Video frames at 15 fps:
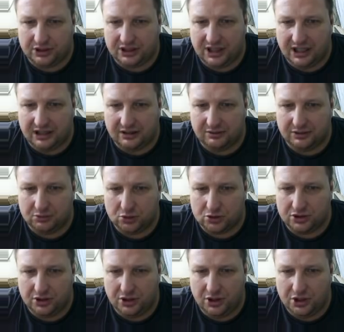Хотя это, возможно,
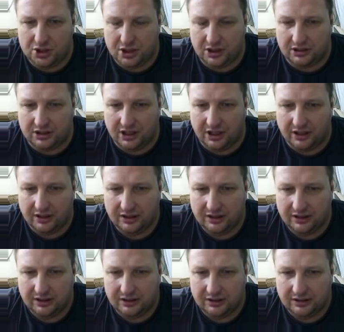не Лича, а Тыр.
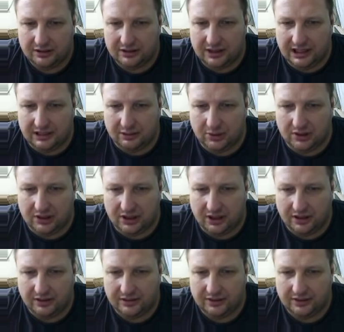Да, это был Тыр.